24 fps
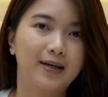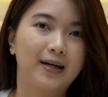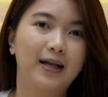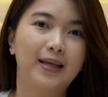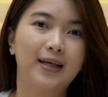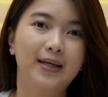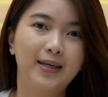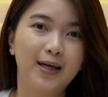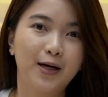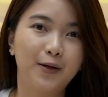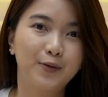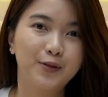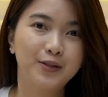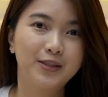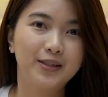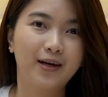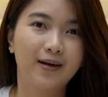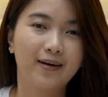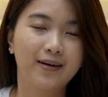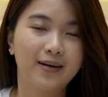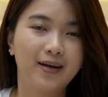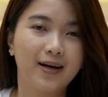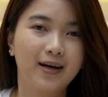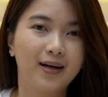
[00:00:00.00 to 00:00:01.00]
Kali ini aku
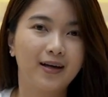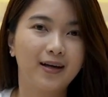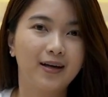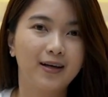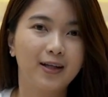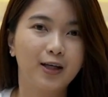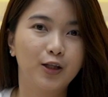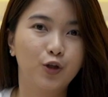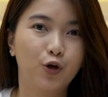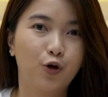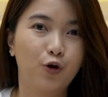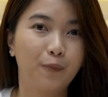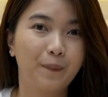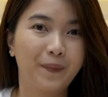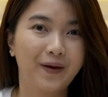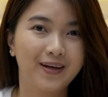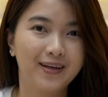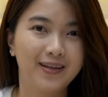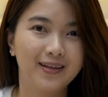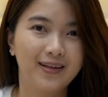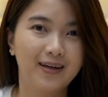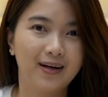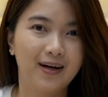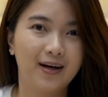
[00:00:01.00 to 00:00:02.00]
sharenya link Tokopedia
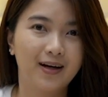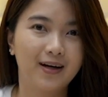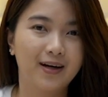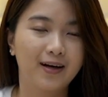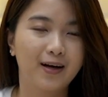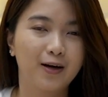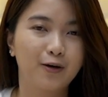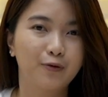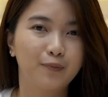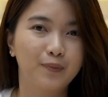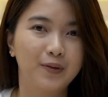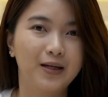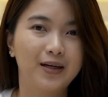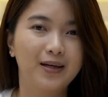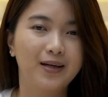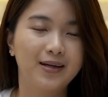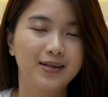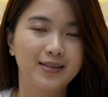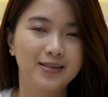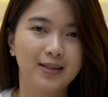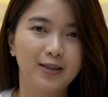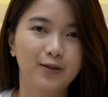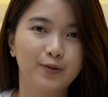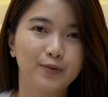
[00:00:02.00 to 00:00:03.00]
Tokopedia karena aku belinya
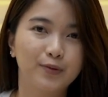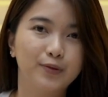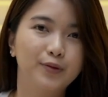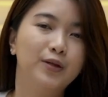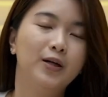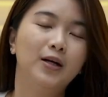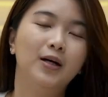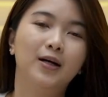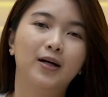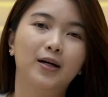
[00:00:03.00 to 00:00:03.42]
dari situ.